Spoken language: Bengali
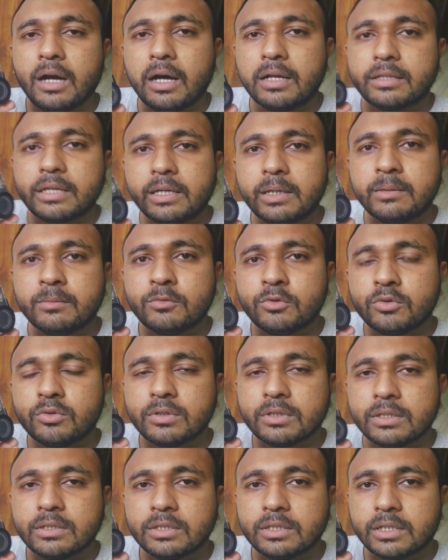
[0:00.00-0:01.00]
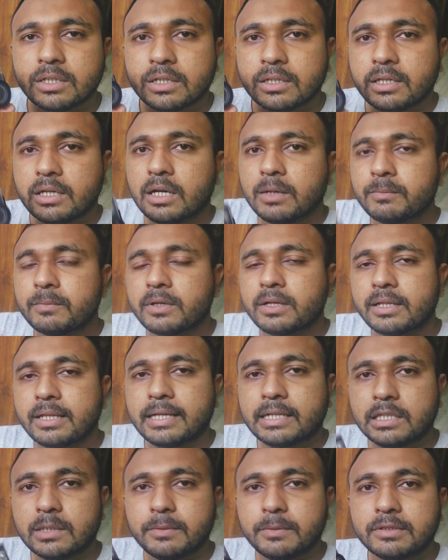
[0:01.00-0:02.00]
হাতে এর মধ্যে যেটা দিয়ে আপনারা
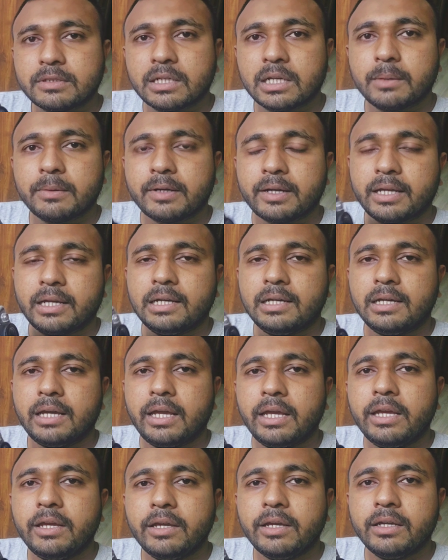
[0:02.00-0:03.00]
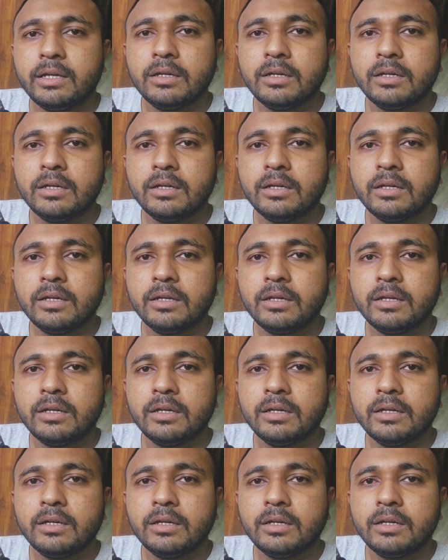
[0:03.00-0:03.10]
দেখতে পাচ্ছেন আমাকে এই